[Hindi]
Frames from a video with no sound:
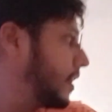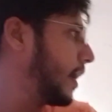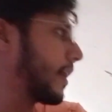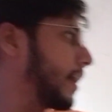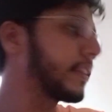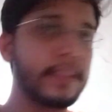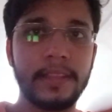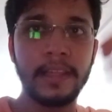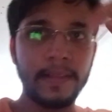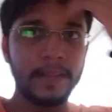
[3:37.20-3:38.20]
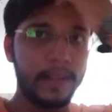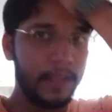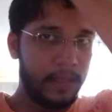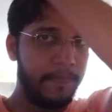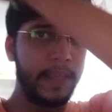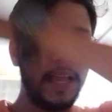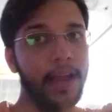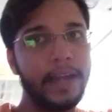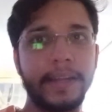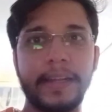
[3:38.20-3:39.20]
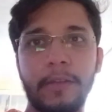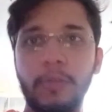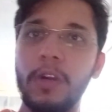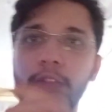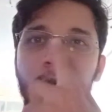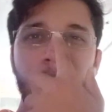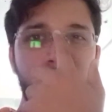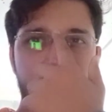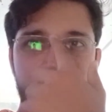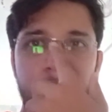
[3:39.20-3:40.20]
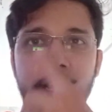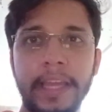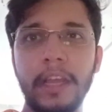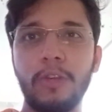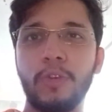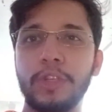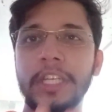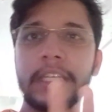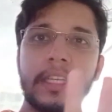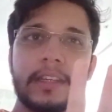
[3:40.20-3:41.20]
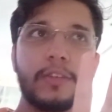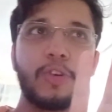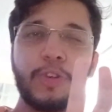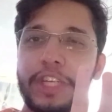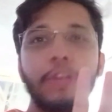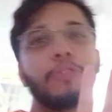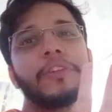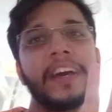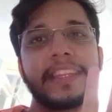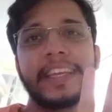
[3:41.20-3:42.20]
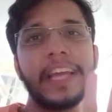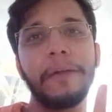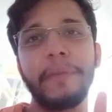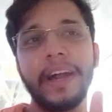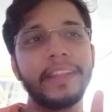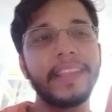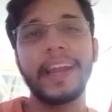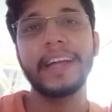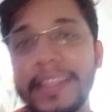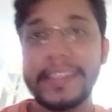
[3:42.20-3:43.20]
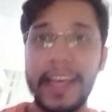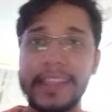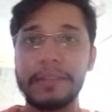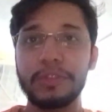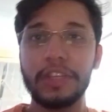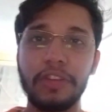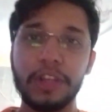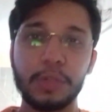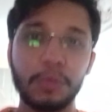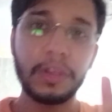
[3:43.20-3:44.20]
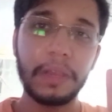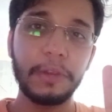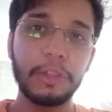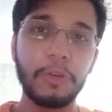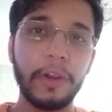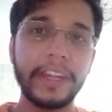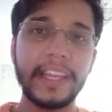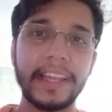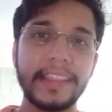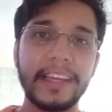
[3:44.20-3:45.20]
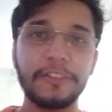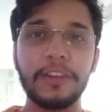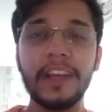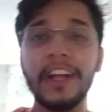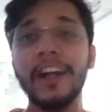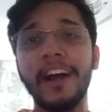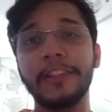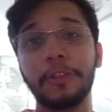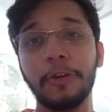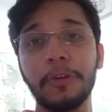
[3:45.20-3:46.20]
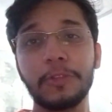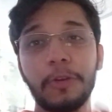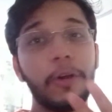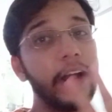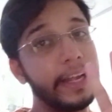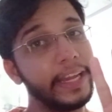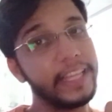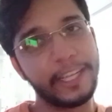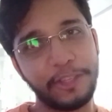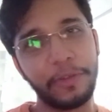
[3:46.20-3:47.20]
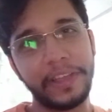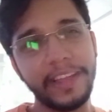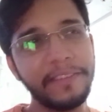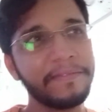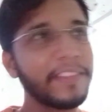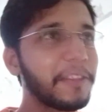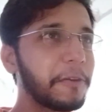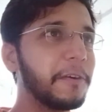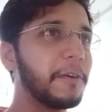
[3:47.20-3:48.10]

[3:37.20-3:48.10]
अगर मैं यहाँ एंटर हुआ तो हूँ लेकिन एक खुशी खुशी हो जाती है यहाँ पे अंदर आते साथ ही मुझे जो है ना शुरू की अपनी दो हंडिया के अंदर जो है दो दो अंडे दिख चुके हैं तो